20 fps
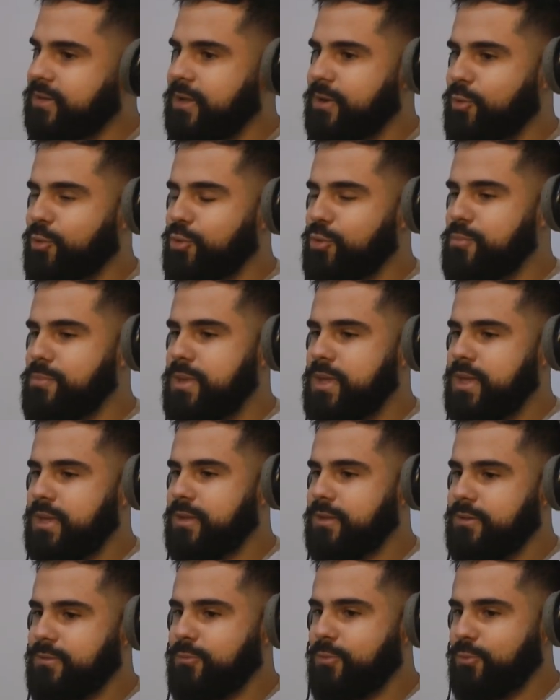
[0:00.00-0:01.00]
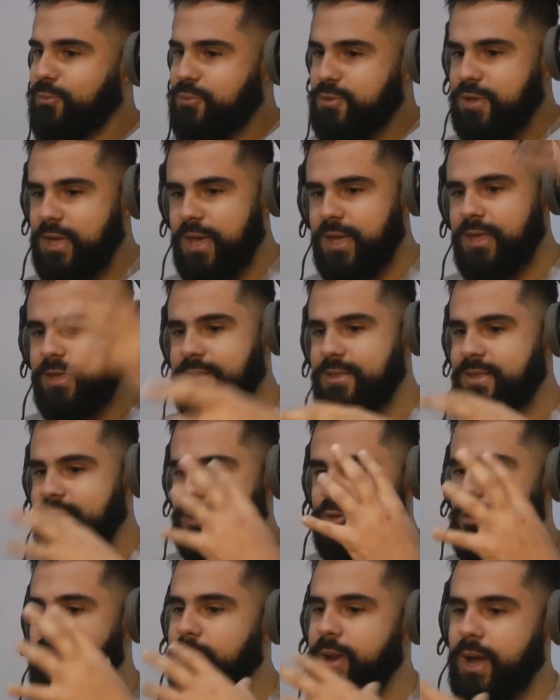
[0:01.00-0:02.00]
da, economia não conseguem
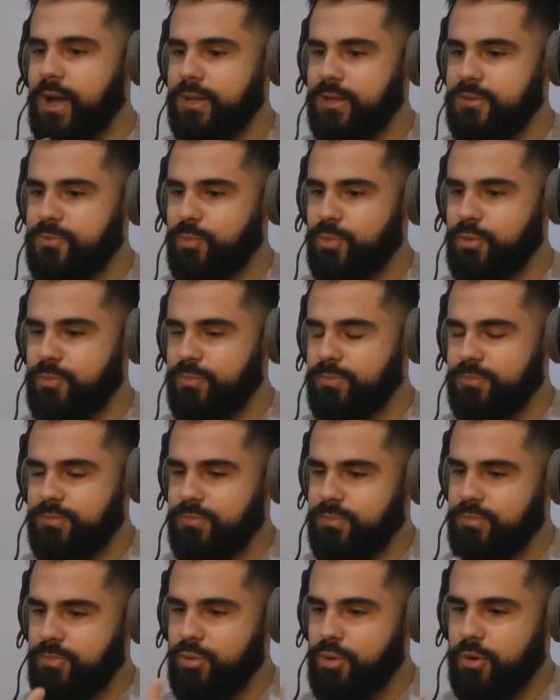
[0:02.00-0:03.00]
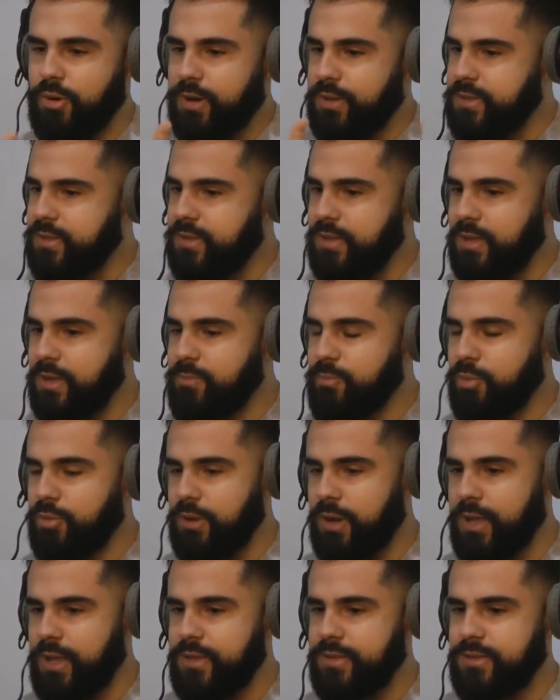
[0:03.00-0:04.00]
ser dobradas por burocracia e por
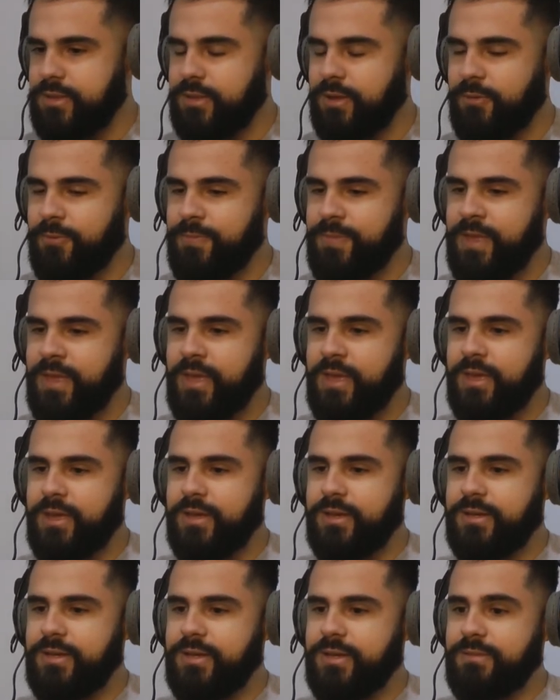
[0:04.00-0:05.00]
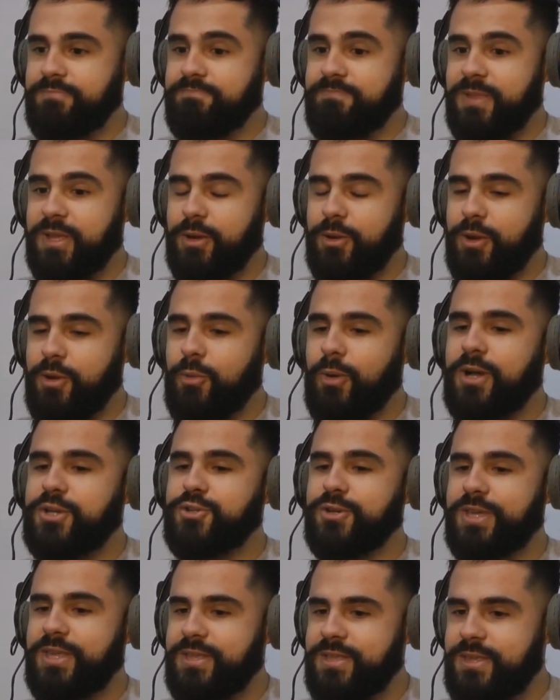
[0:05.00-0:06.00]
leis. Então, é, eu
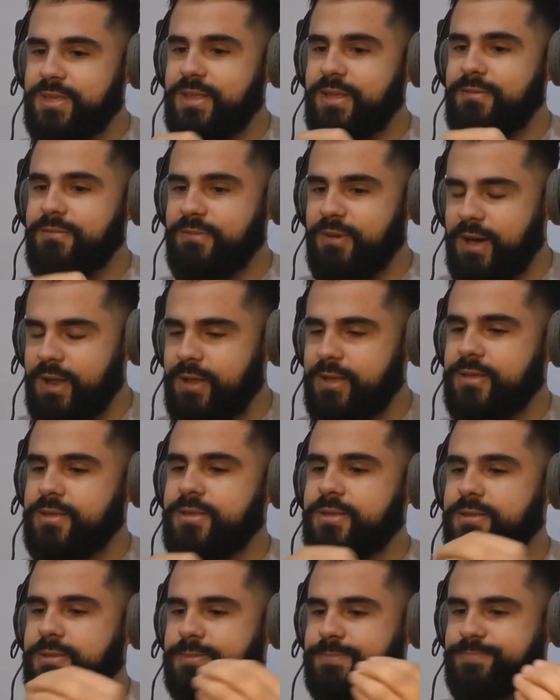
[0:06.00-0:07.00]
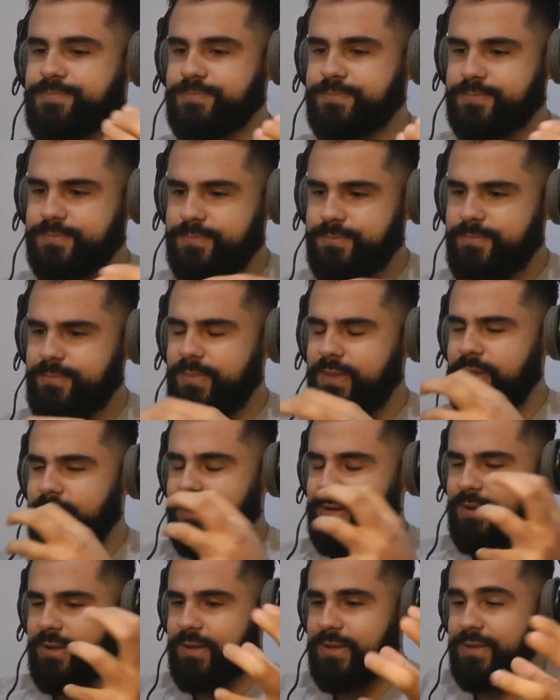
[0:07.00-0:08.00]
acho que existem várias
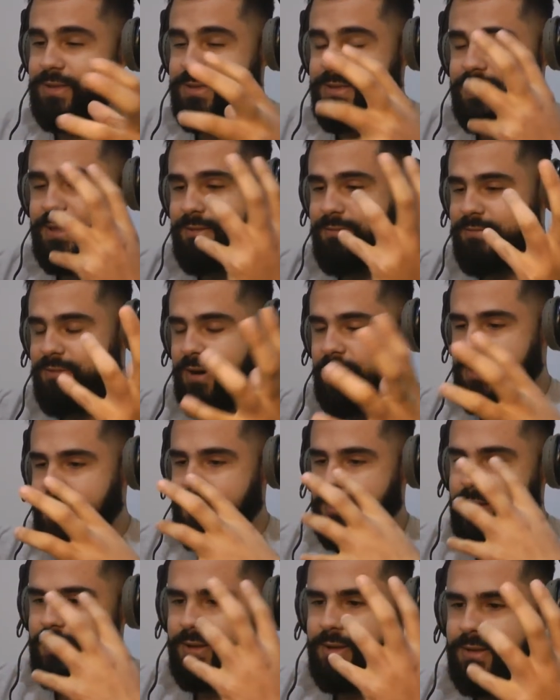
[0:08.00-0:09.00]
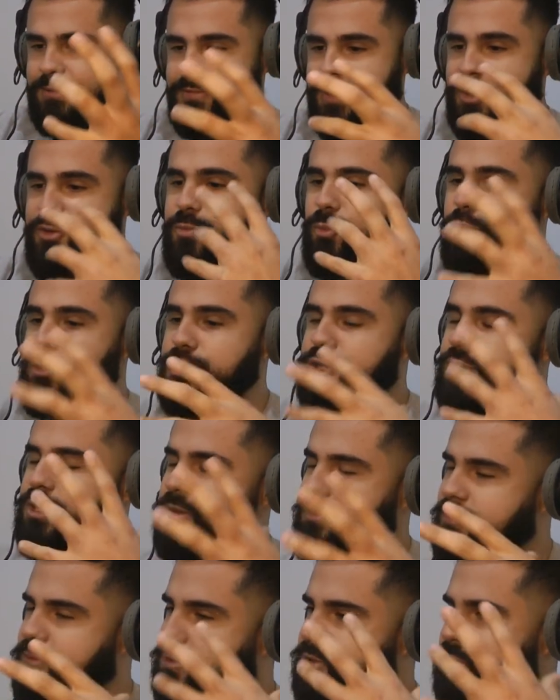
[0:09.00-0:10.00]
é, existem várias, vários
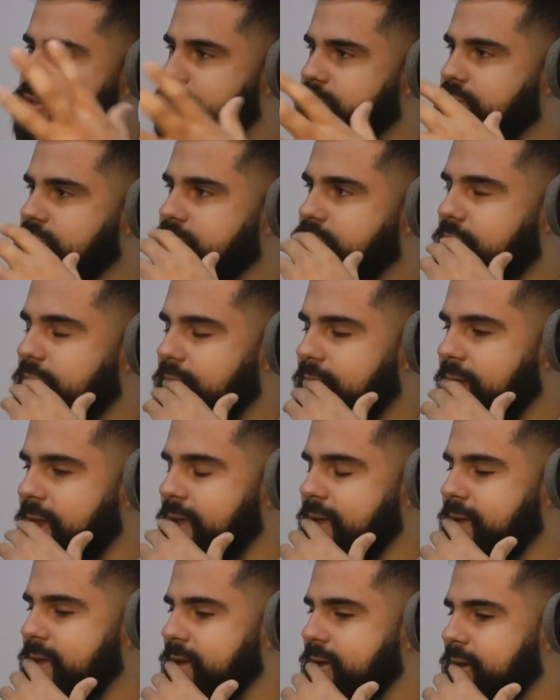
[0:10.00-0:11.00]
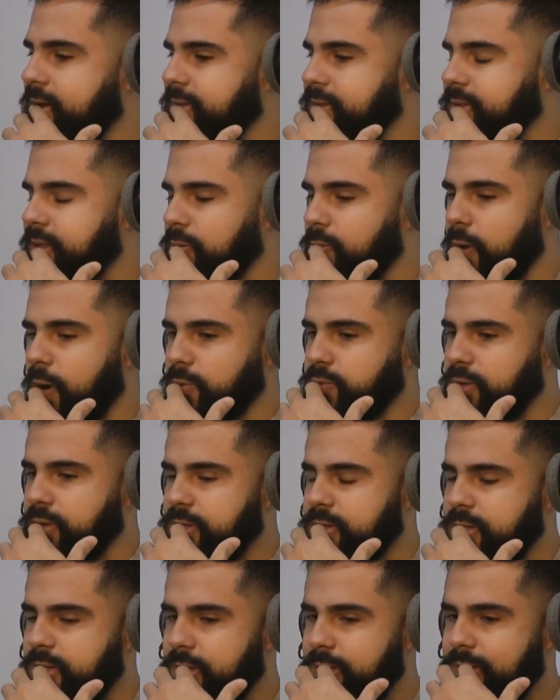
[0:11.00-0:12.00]
motivos de, de estarem tão alto
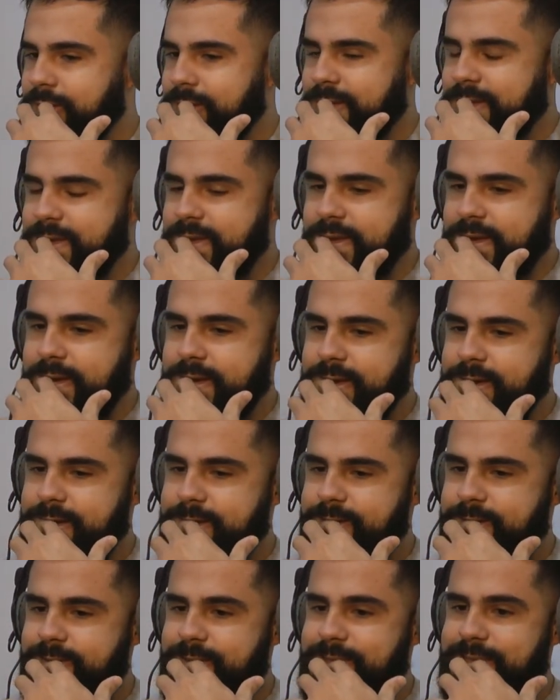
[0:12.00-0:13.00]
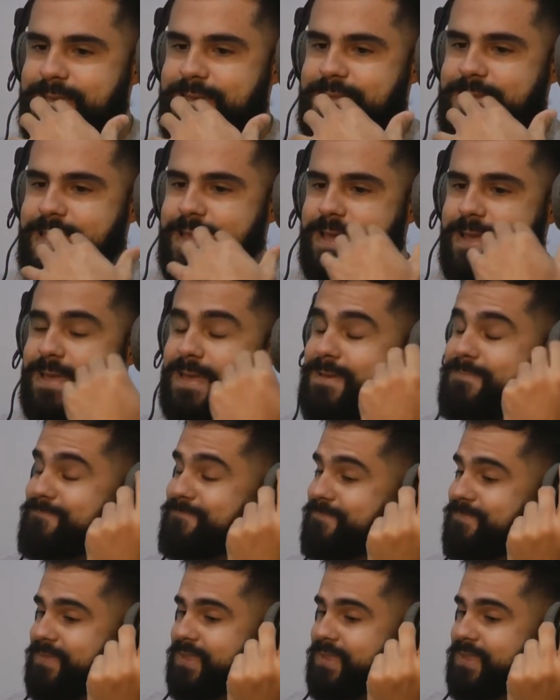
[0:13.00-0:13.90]
assim. É,